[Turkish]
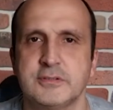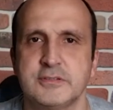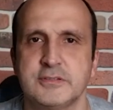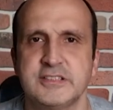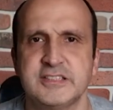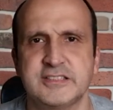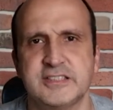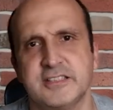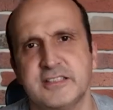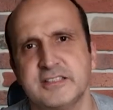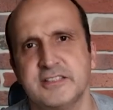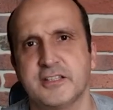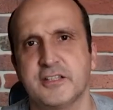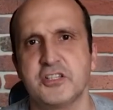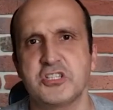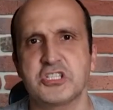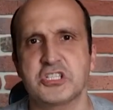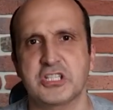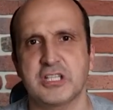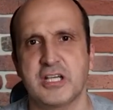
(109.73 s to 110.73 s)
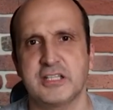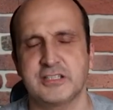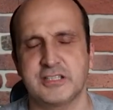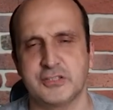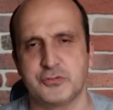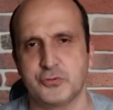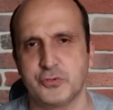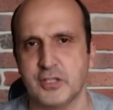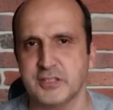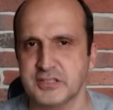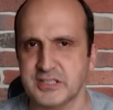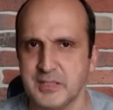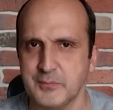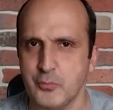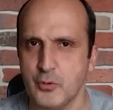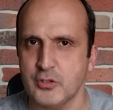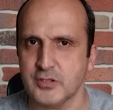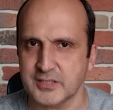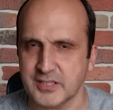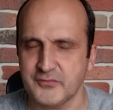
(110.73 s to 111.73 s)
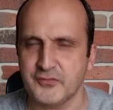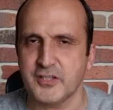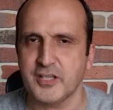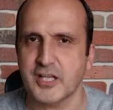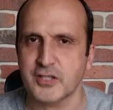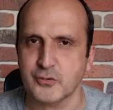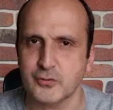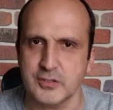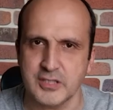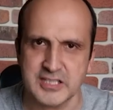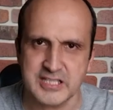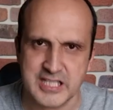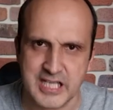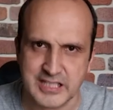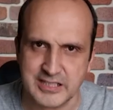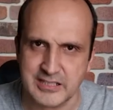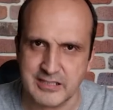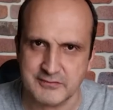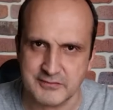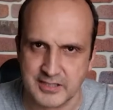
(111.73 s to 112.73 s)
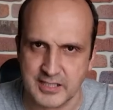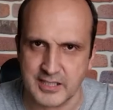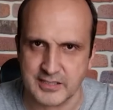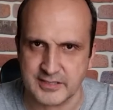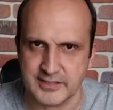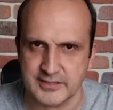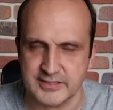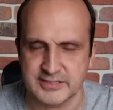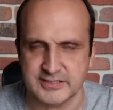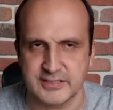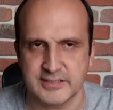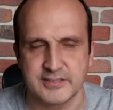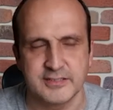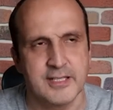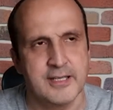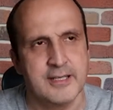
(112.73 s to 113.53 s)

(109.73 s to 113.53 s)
İstediğin yere şikayet et diyor. Hatta böyle kafalarda olan yerler var arkadaşlar.